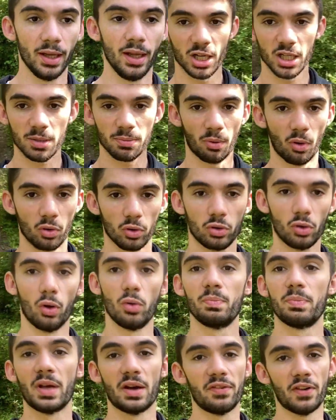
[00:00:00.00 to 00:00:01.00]
Je prends le temps de
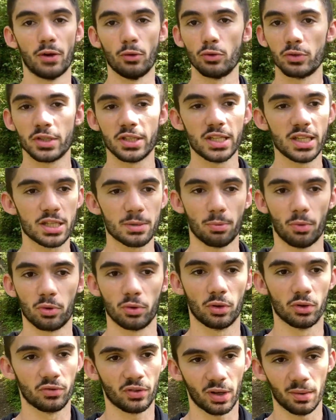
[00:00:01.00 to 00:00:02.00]
bien faire le titre, je prends le
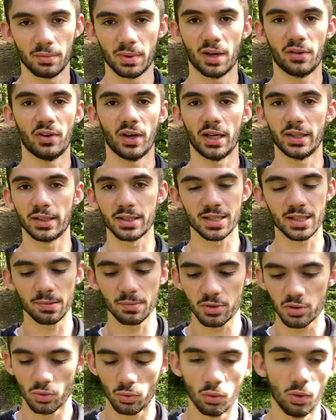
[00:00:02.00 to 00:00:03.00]
temps de faire, bien faire la
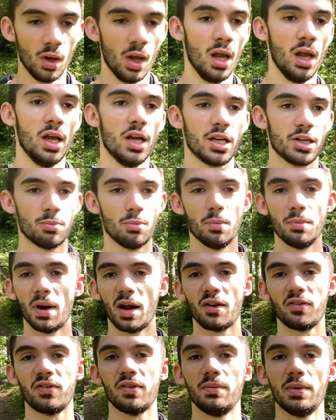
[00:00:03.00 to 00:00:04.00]
description, je me mets à le
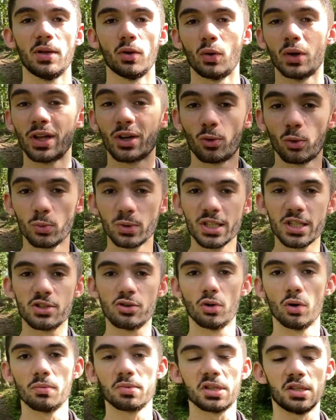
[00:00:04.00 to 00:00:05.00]
filmer dans les
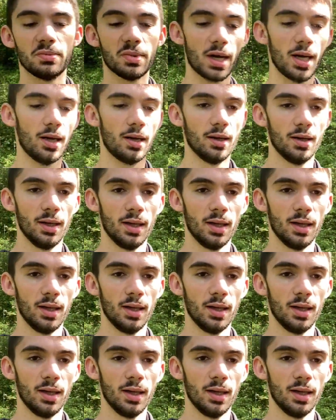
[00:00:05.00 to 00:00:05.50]
conditions optimales.